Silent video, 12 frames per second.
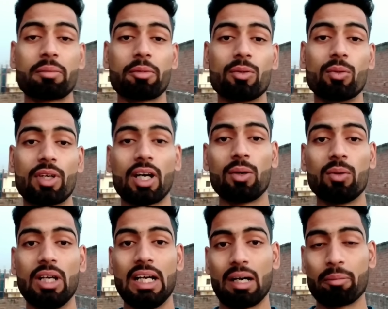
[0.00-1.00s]
अभी उठा हूँ
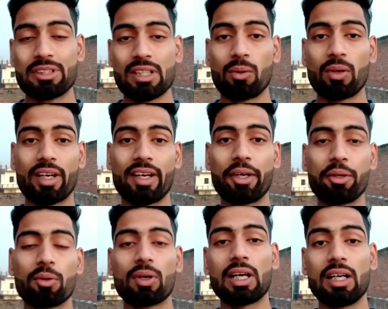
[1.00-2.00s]
अभी जाऊँगा रेडी
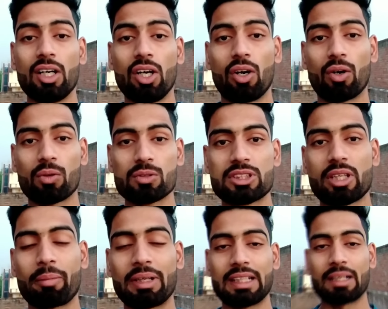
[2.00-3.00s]
होऊंगा और उसके बाद